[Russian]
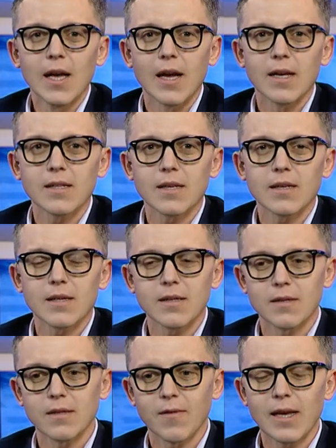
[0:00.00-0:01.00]

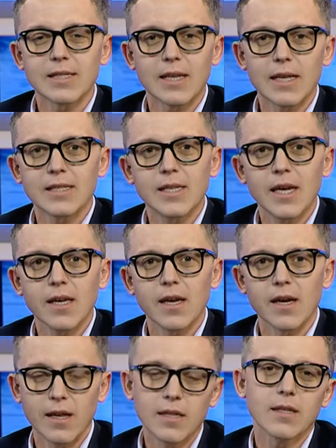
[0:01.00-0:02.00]
Это твоя
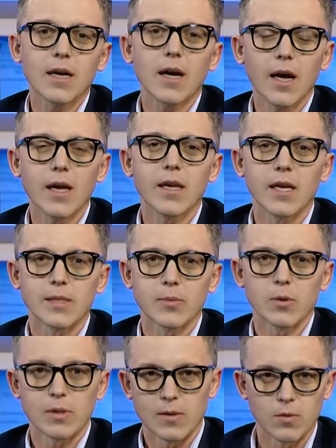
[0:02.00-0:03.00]
стратегия или ты такая и есть
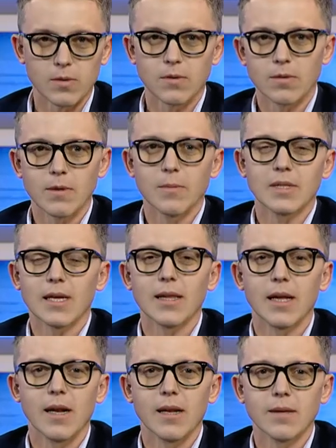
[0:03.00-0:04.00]
просто вот
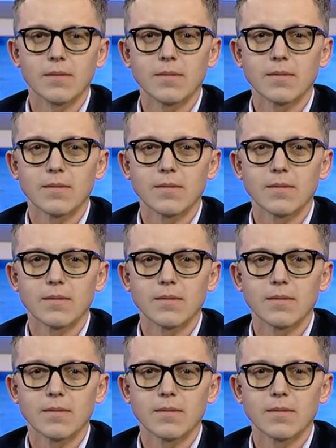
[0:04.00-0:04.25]
эмоциональная?